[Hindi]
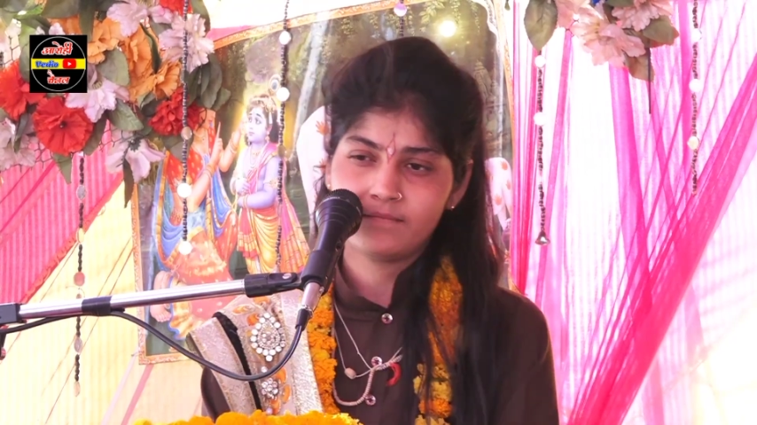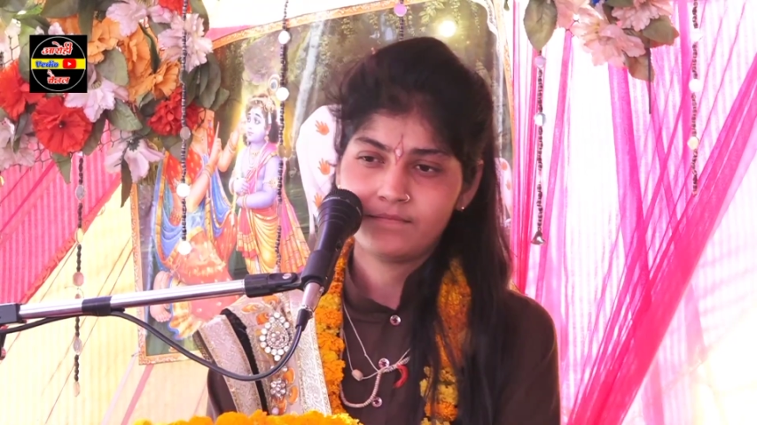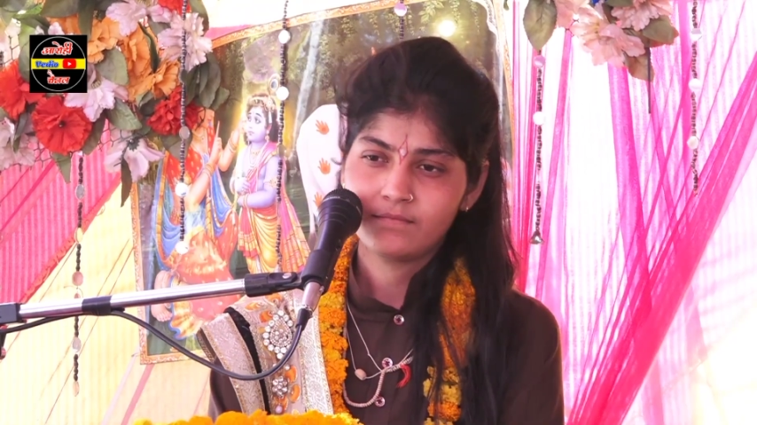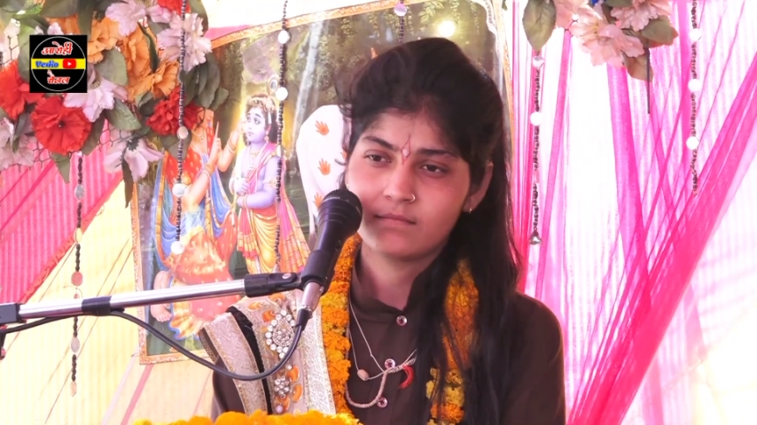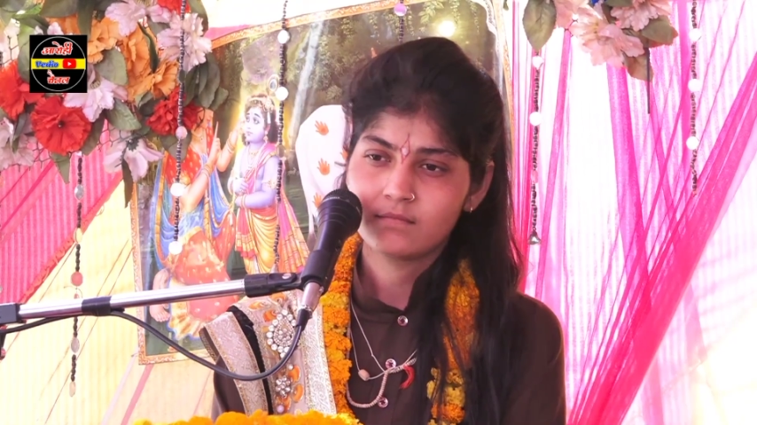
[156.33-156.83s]

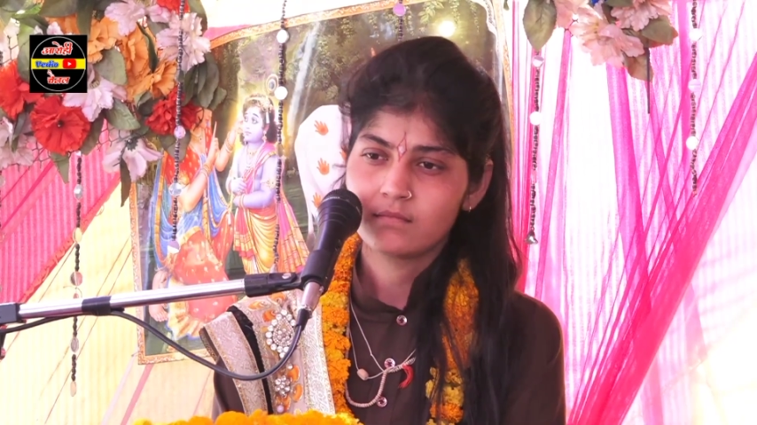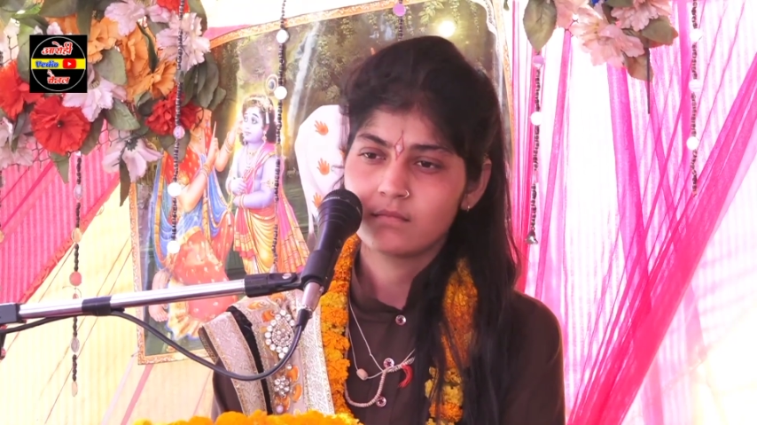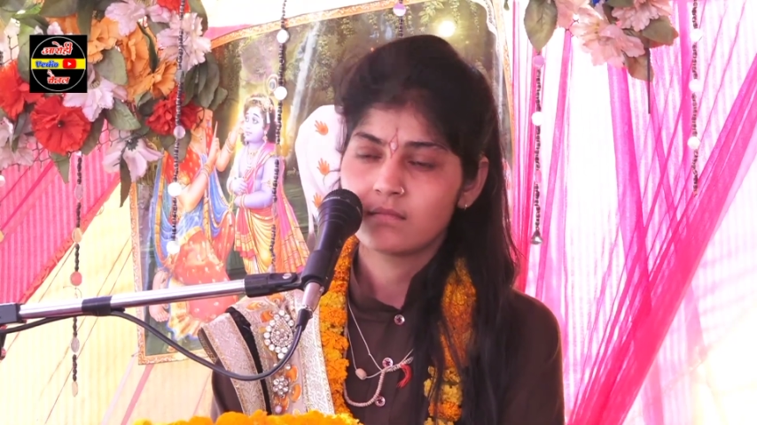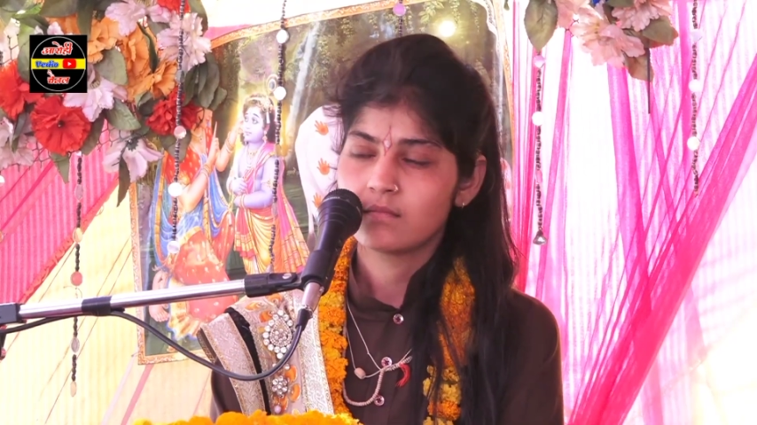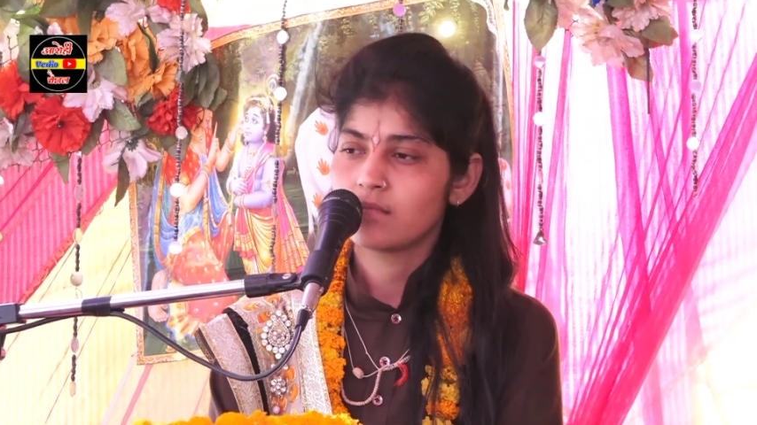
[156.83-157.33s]

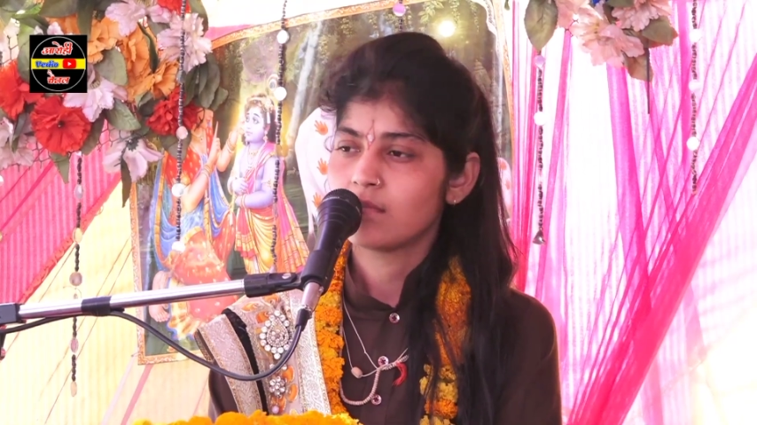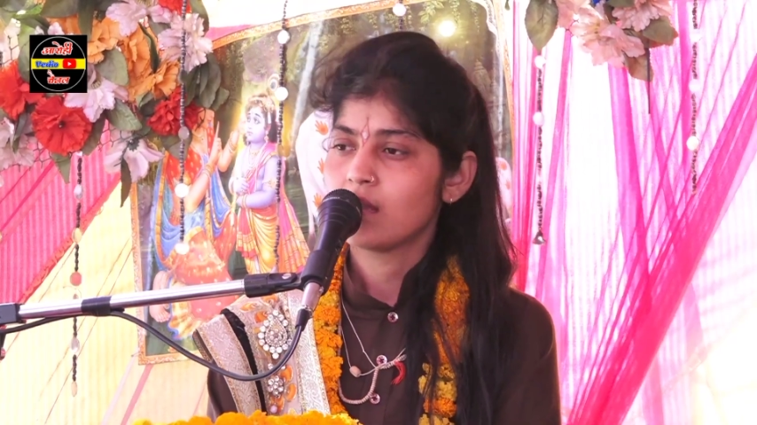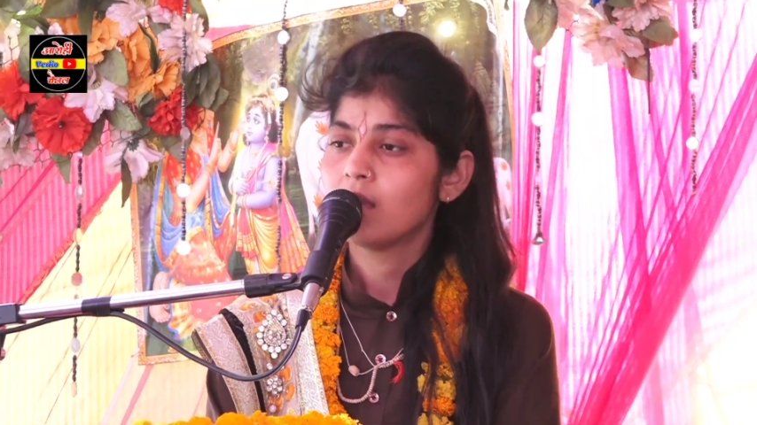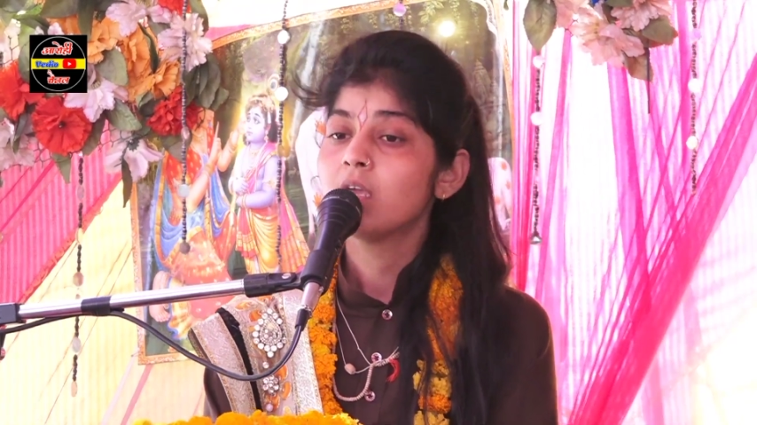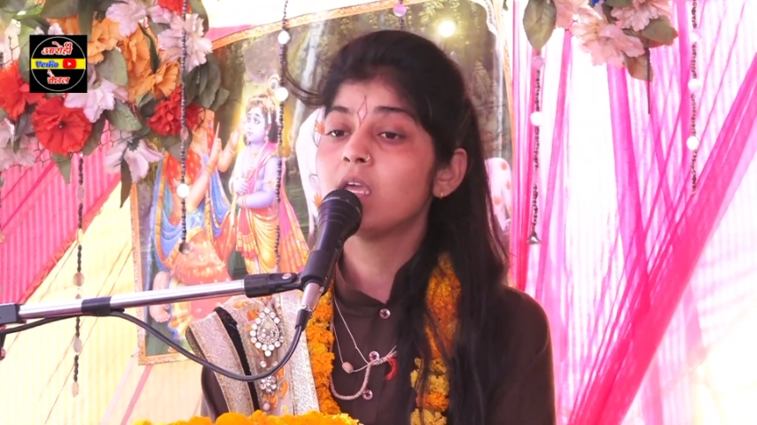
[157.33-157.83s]

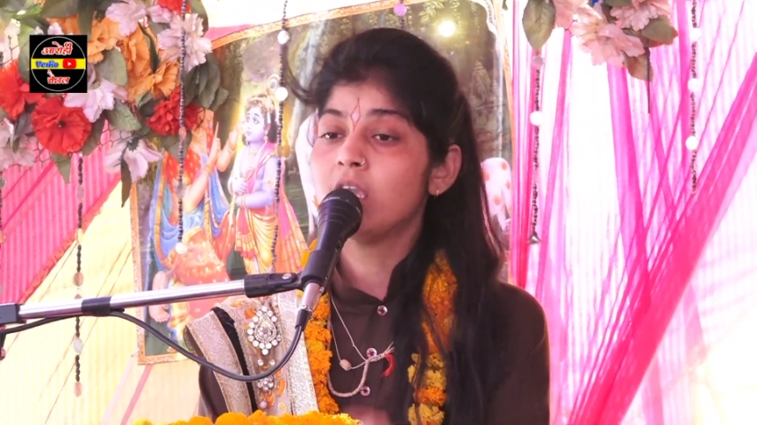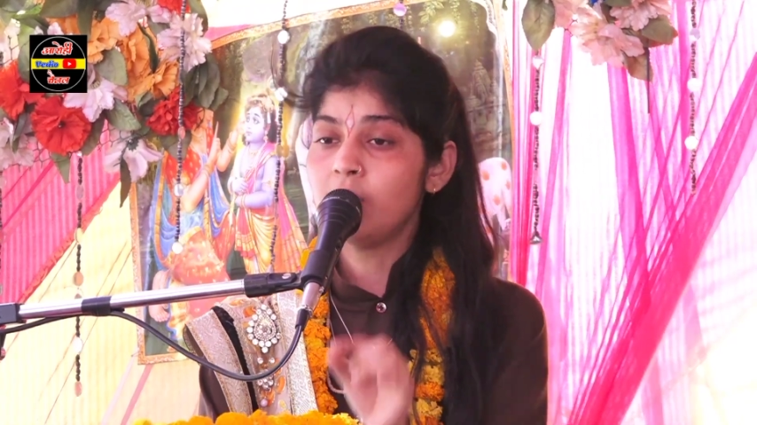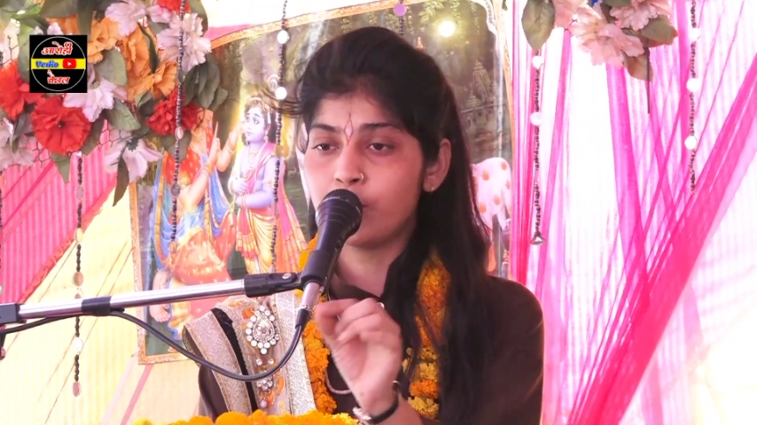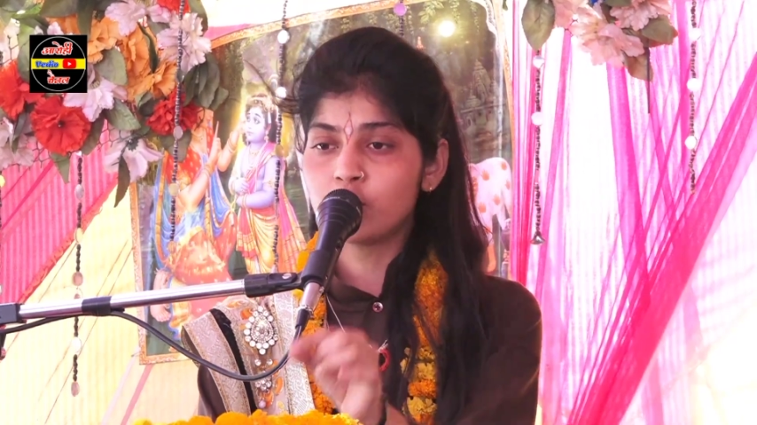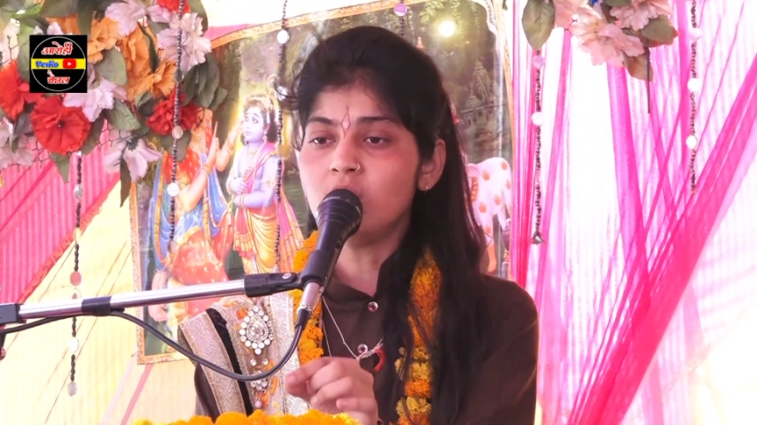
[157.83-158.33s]
यही
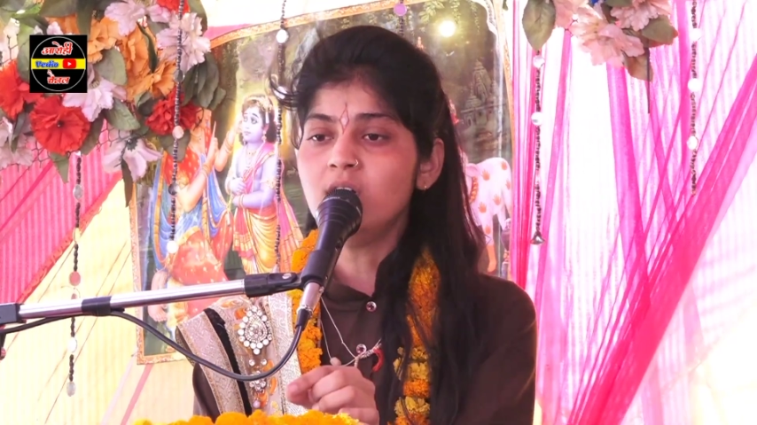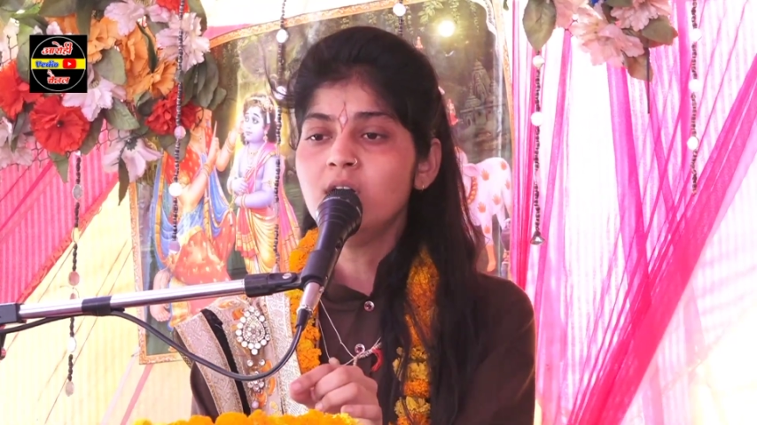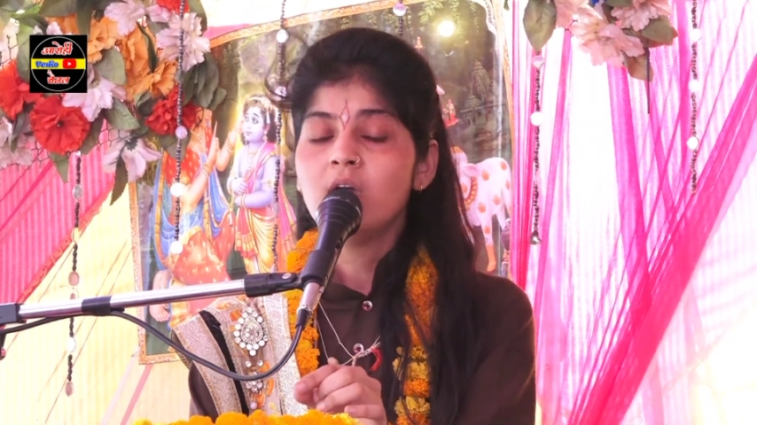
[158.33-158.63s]
पुत्र